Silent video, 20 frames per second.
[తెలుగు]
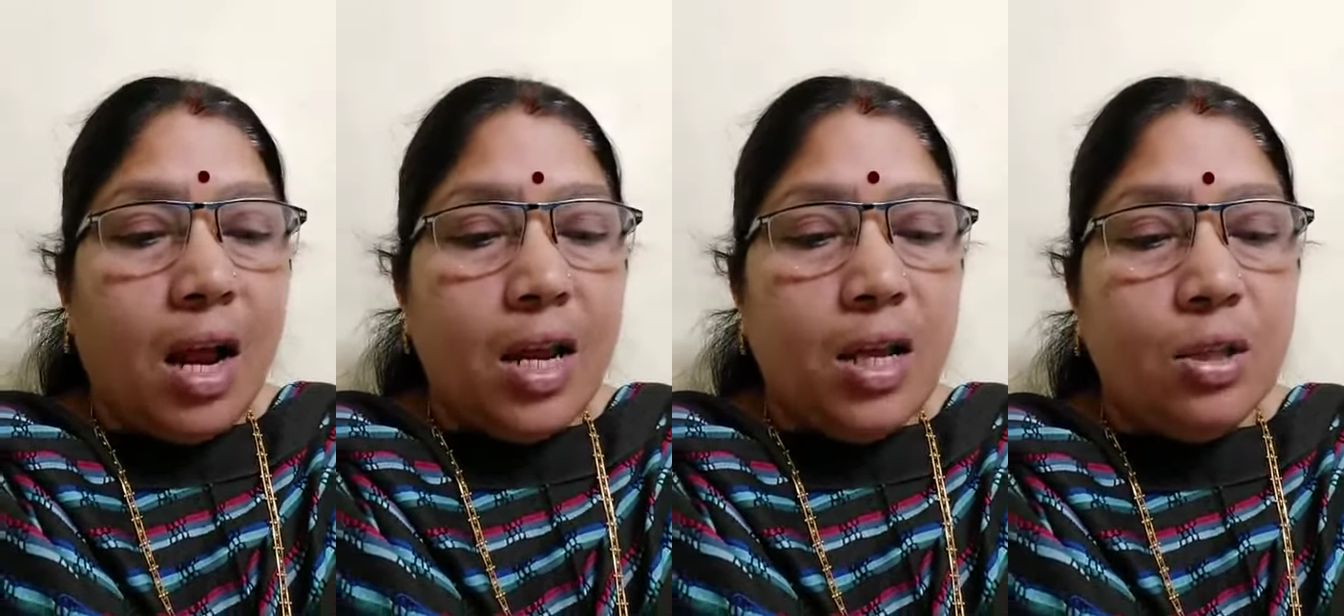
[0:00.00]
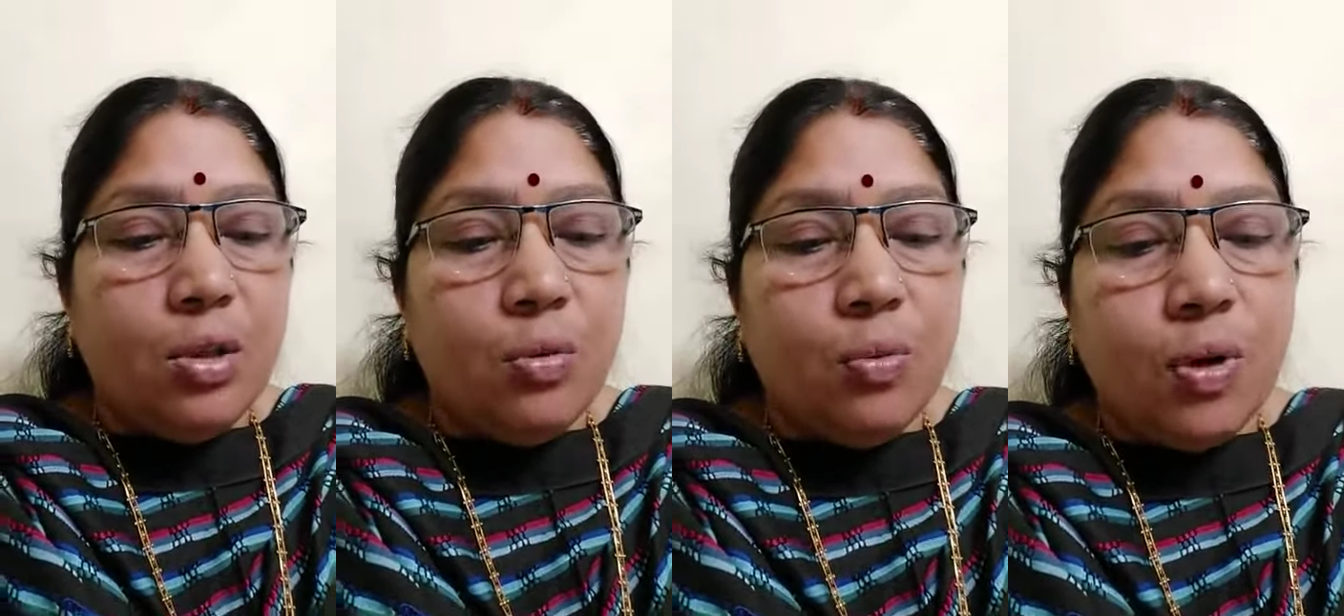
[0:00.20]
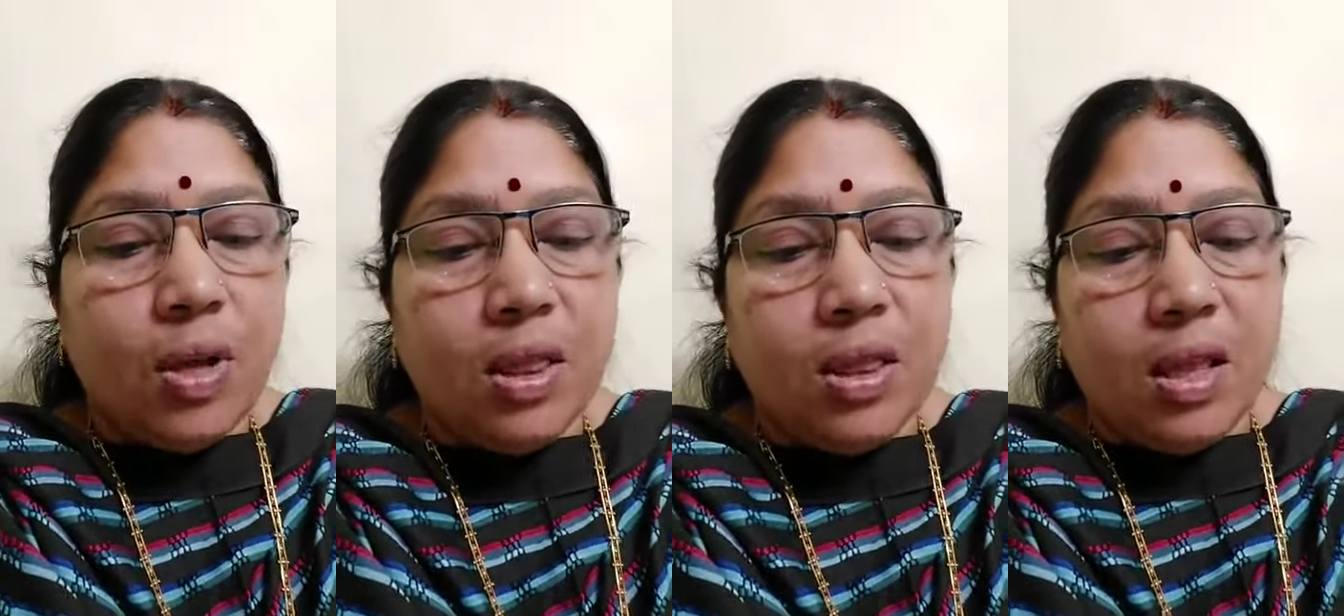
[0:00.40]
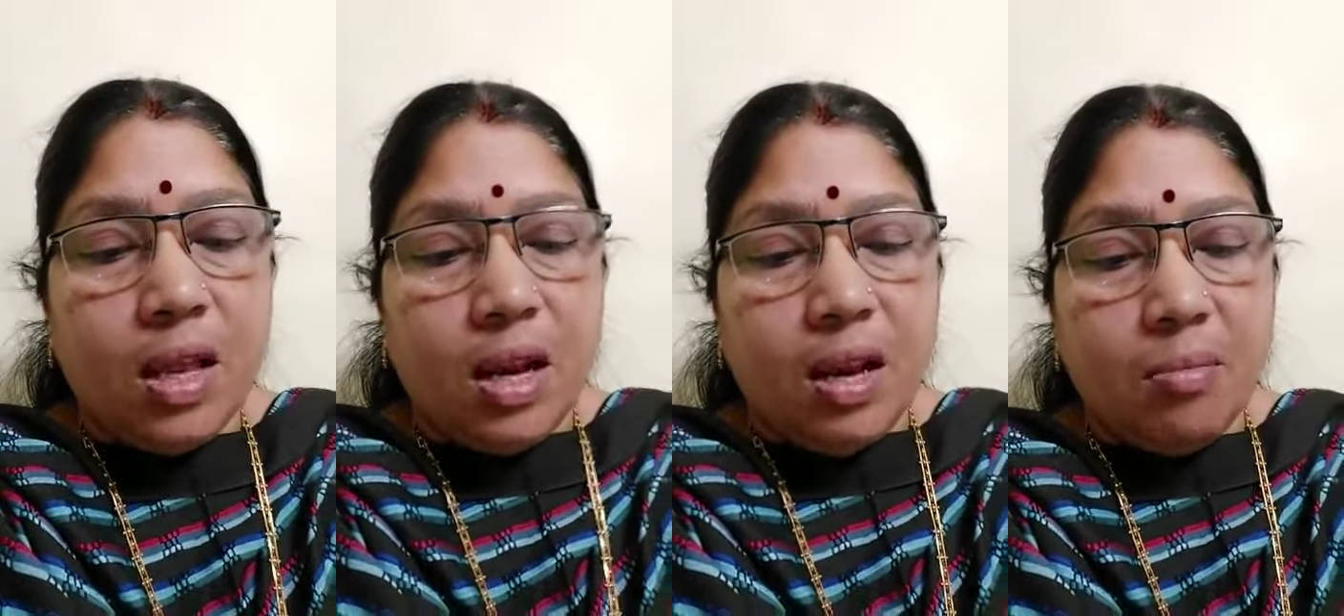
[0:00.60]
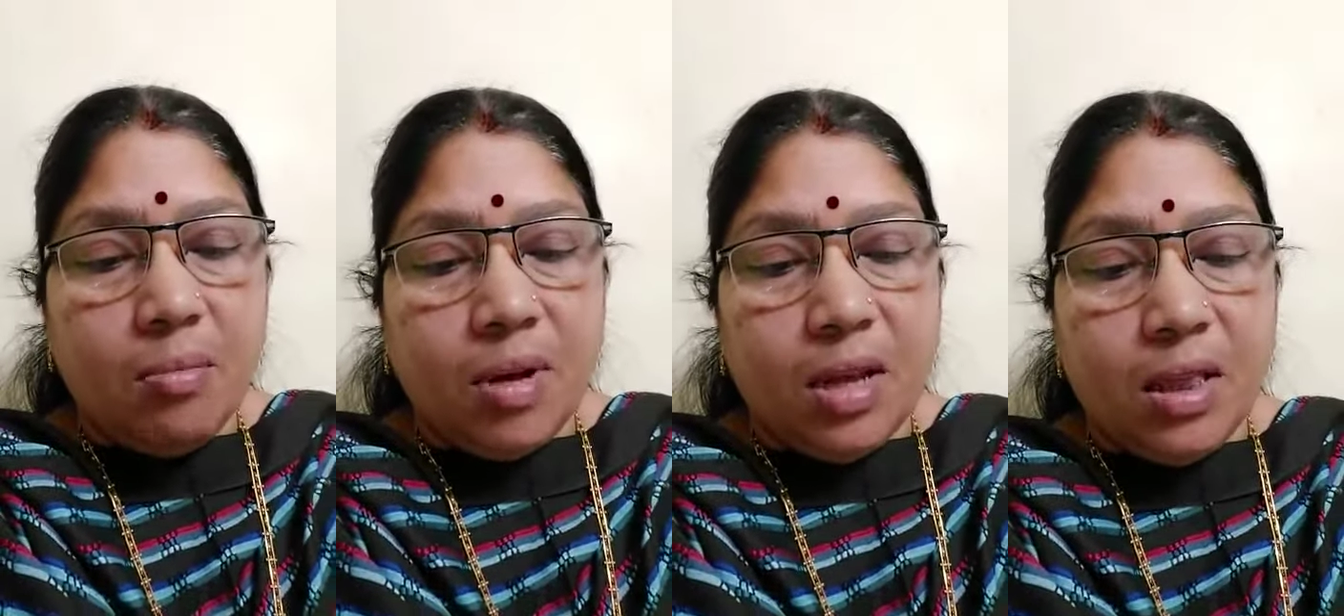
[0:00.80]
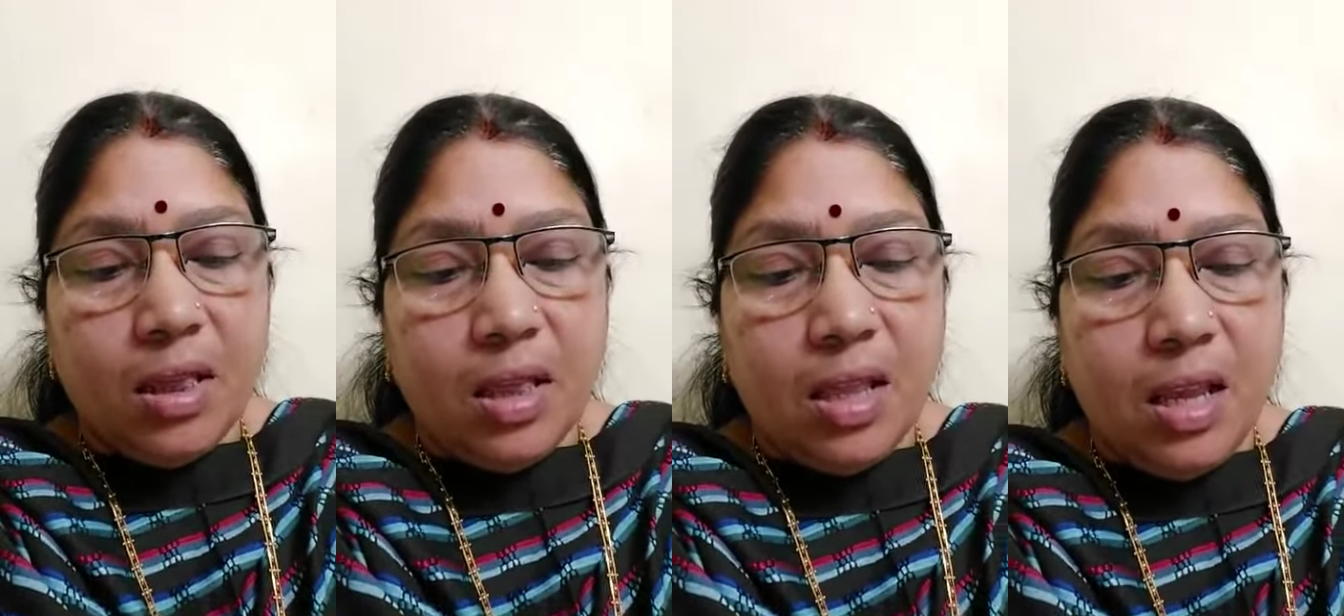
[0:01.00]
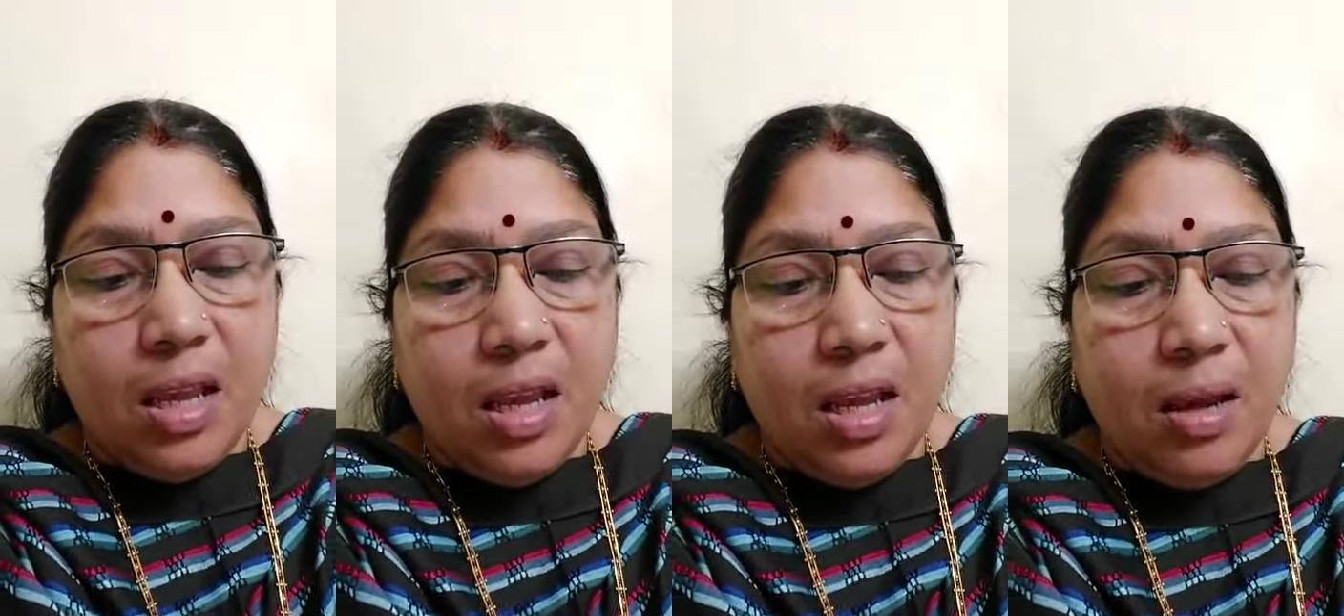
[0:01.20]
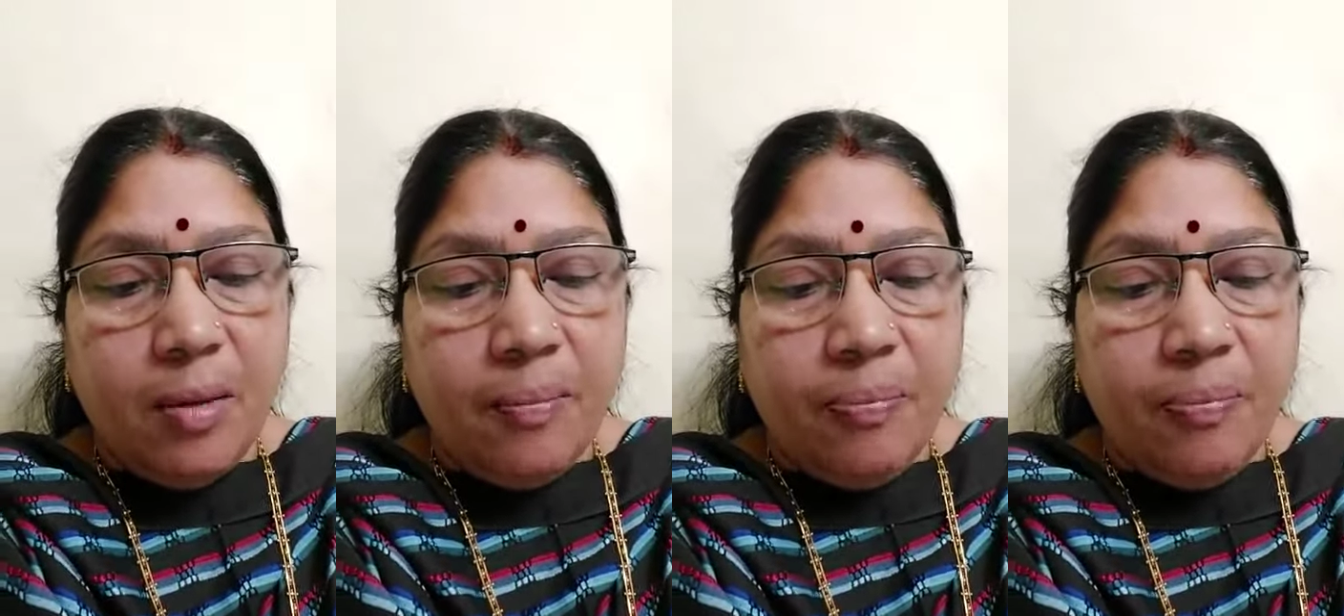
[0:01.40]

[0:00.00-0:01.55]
ఐదు వందల మంది